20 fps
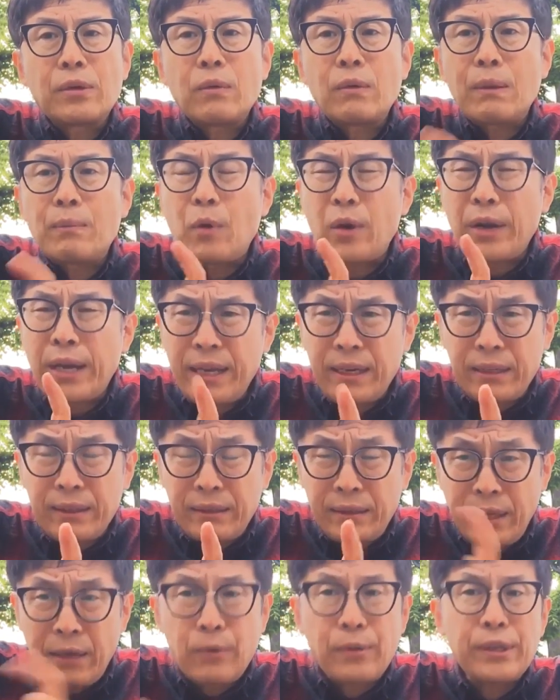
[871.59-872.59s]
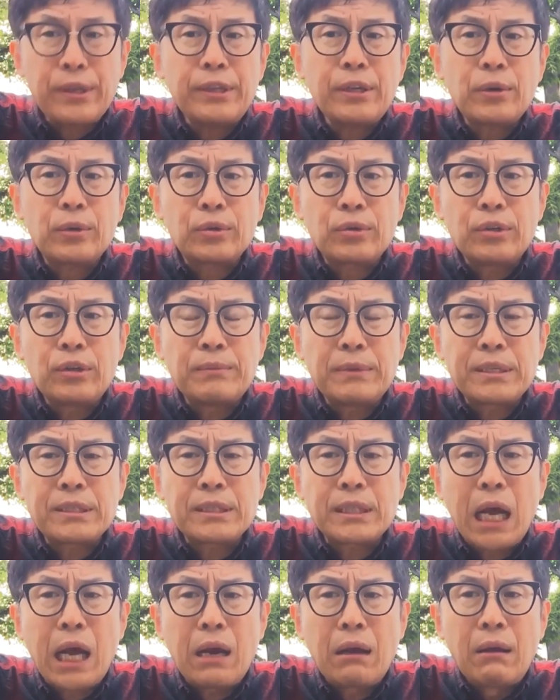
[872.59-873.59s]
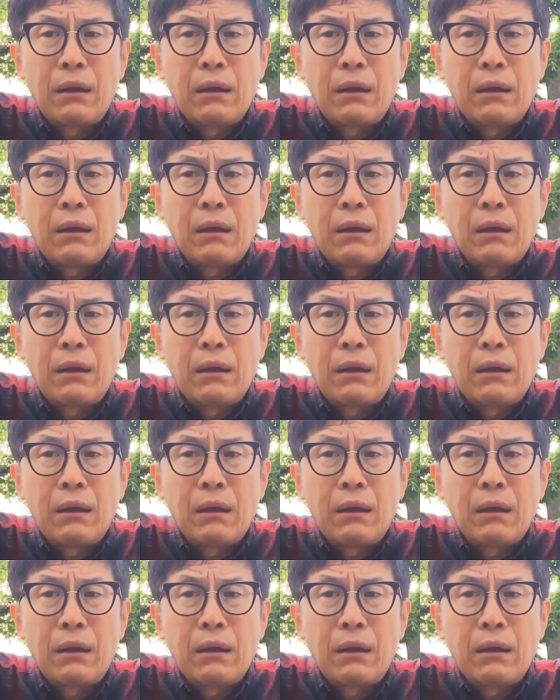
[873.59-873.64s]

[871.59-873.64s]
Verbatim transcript: 今日はもうへんてこりんなこと言いました。